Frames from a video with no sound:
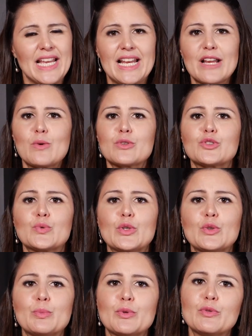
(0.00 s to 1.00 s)
Ele é
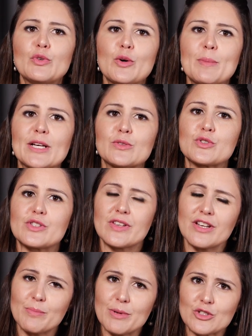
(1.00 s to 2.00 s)
constituído por um formato de
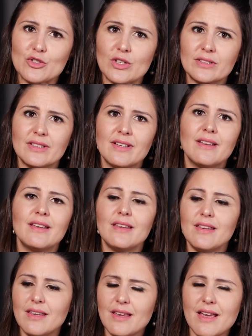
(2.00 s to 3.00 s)
CNPJ
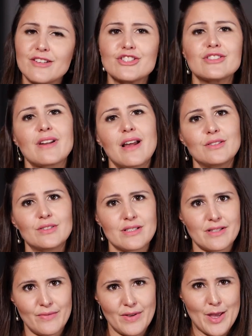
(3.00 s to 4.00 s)
e registrado
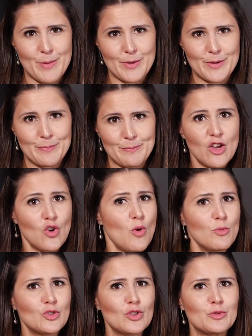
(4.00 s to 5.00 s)
na CVM.
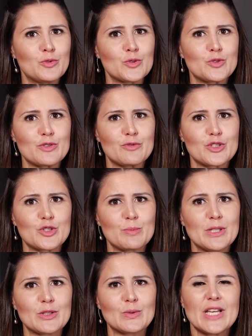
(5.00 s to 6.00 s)
Como todo fundo de
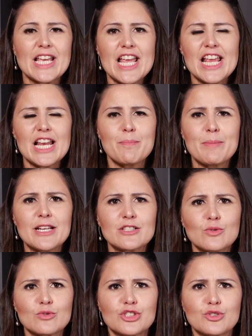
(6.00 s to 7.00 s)
investimento, ele é
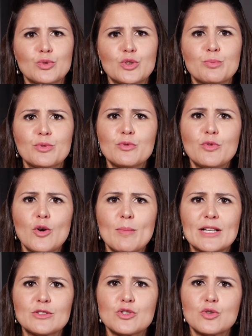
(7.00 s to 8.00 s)
apenas constituído por um
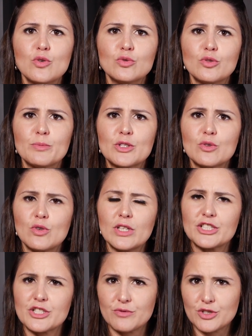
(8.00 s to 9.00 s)
formato de condomínio
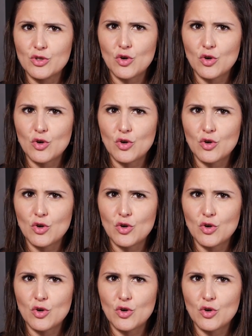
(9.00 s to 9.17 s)
coletivo de